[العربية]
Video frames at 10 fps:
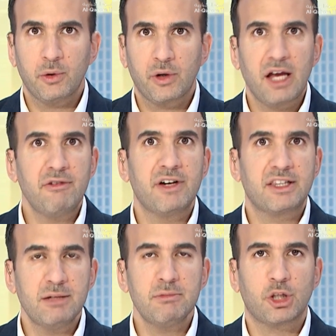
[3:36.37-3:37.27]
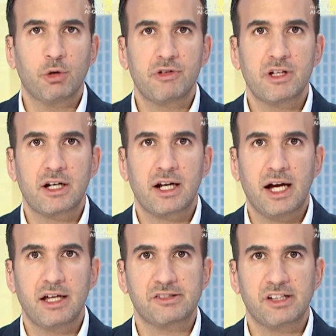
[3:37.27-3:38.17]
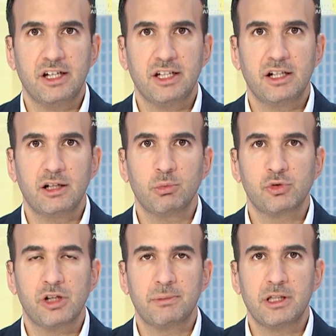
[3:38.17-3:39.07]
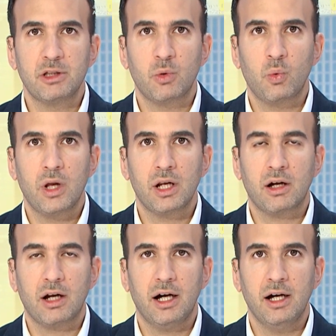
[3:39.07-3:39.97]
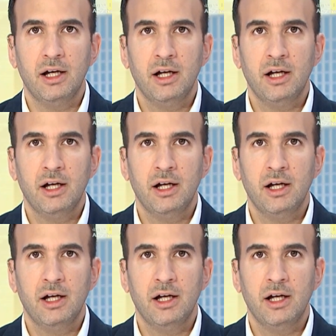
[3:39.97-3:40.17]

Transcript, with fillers: وكيف يتم توفير الرعايه الصحيه للمصابين والجرحى